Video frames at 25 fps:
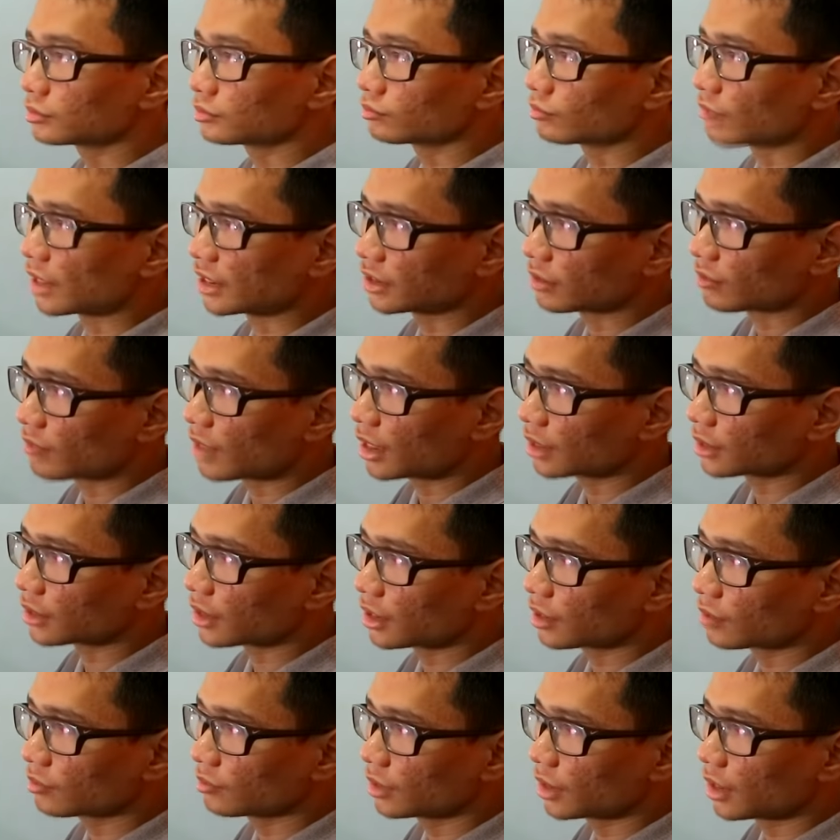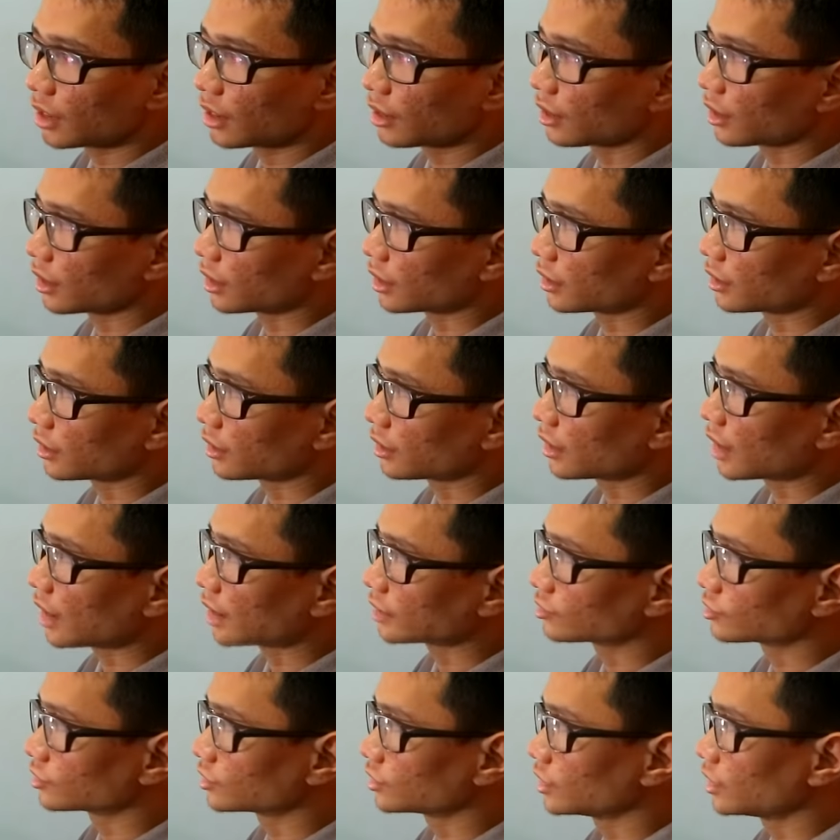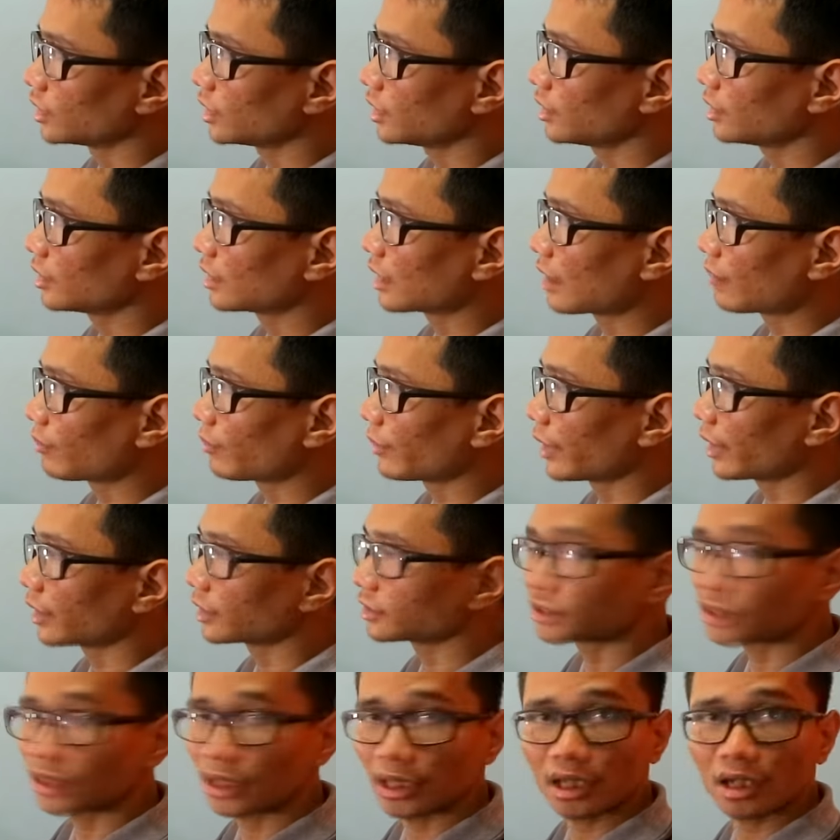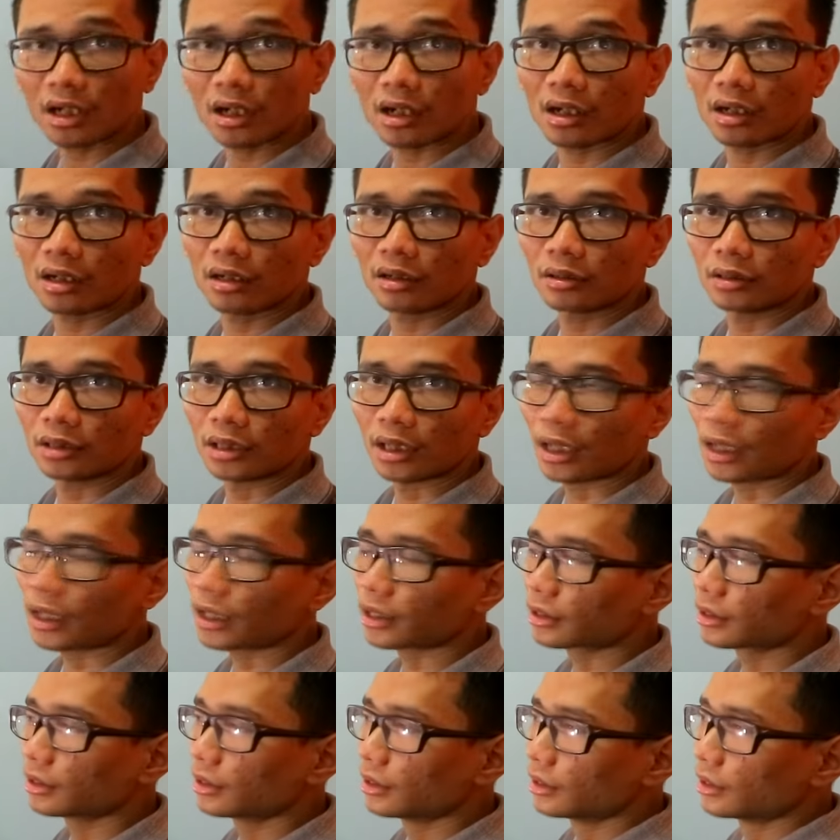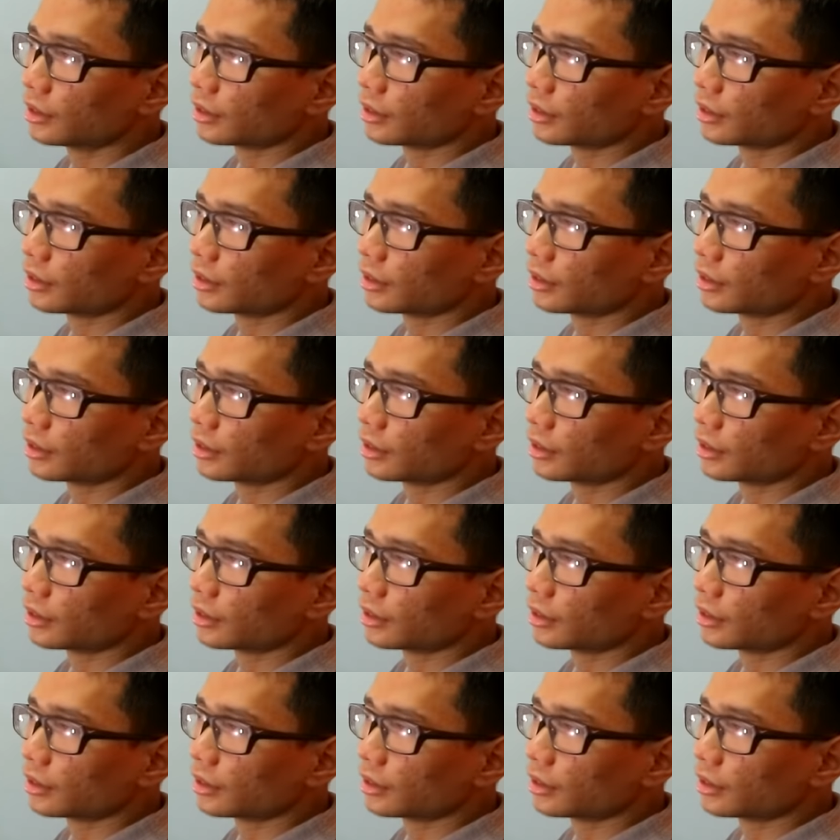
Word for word: banyak banget kan yang bilang uh, Asus ini HP setrika ya kan